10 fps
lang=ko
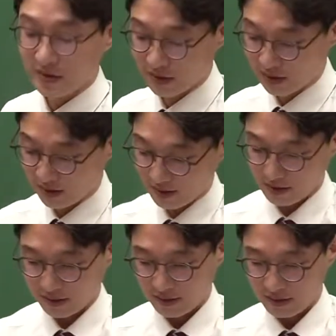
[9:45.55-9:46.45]
그죠
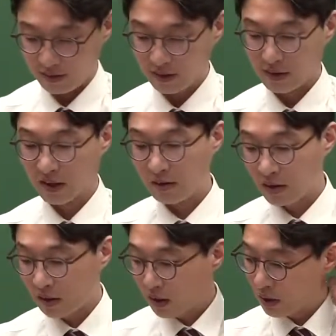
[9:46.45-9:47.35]
어, 그래서 제가
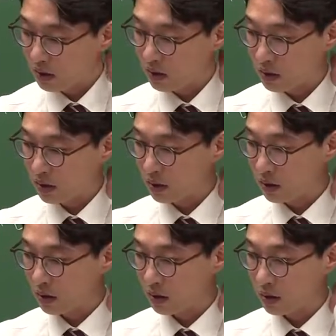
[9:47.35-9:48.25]

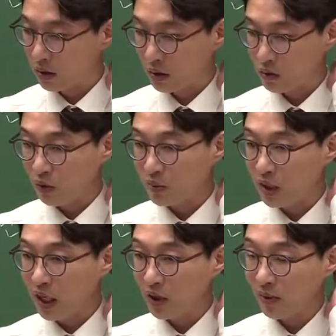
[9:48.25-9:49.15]
어, 수업
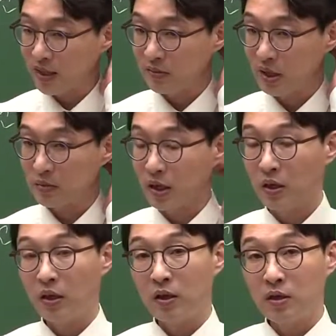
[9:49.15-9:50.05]
시간에도 말씀드렸지만
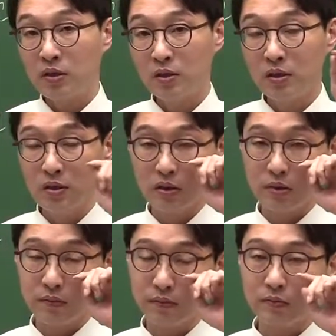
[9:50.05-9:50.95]
그